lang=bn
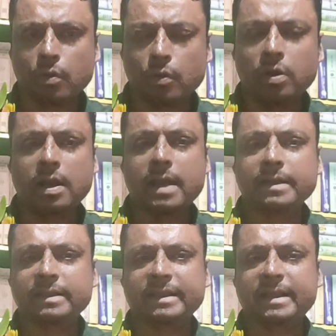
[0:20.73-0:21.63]

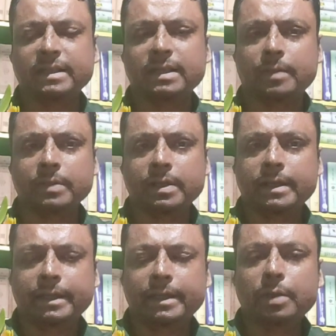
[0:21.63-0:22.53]
অনলাইনে দেখে নিলাম
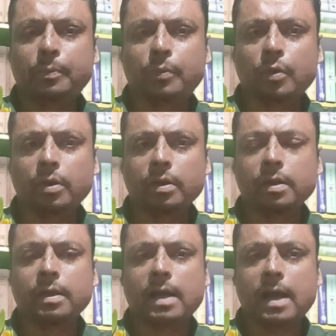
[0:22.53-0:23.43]
এরপর
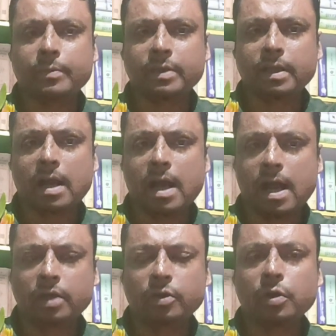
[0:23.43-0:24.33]
আমি
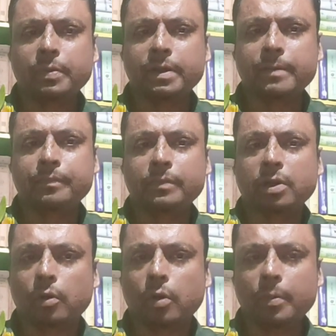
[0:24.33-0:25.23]
হার্ড কপি
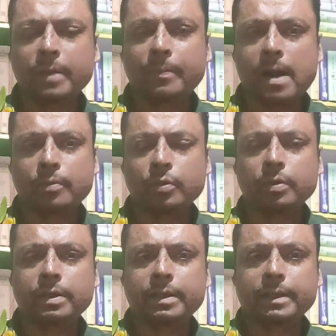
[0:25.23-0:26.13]
কবে পাবো
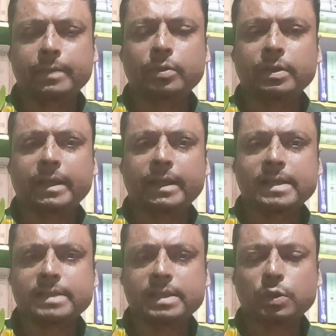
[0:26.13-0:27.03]
এবং এটা
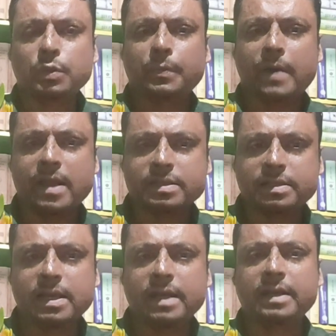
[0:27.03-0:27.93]
যেহেতু ফার্স্ট
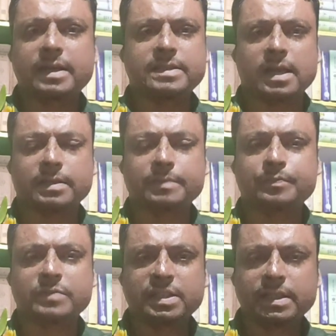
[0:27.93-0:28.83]
ইয়ারের রেজাল্ট
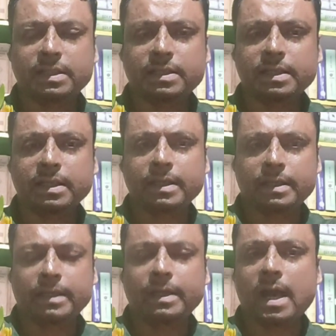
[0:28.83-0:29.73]
সেক্ষেত্রে
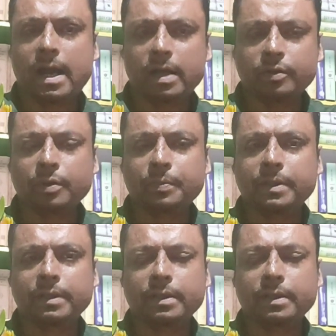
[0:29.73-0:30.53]
এই হার্ড কপি